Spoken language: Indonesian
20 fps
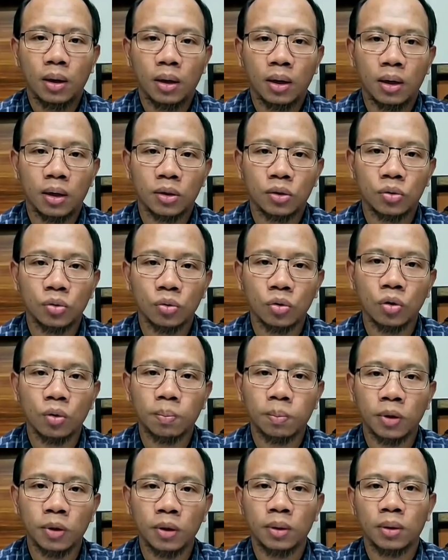uh,
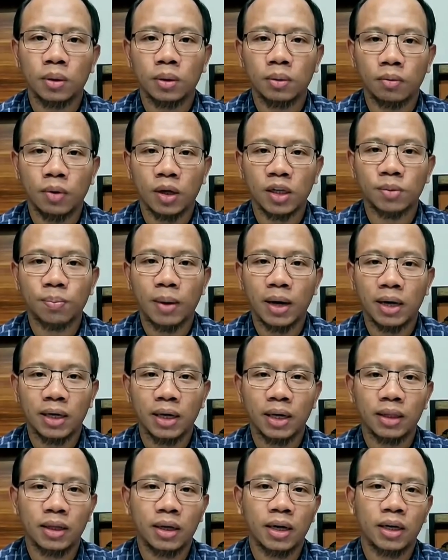sungguh pun
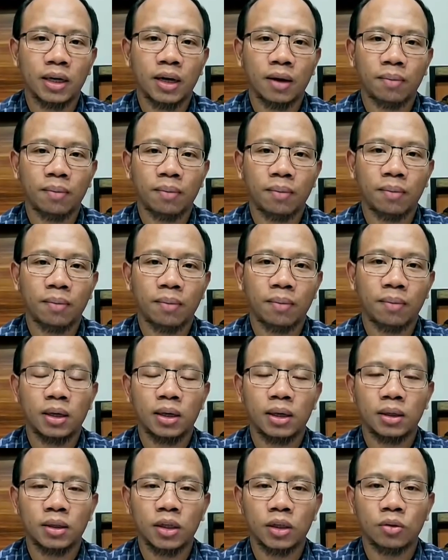waspada terhadap
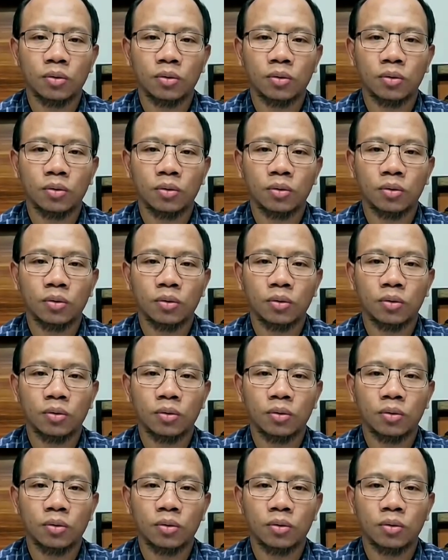uh,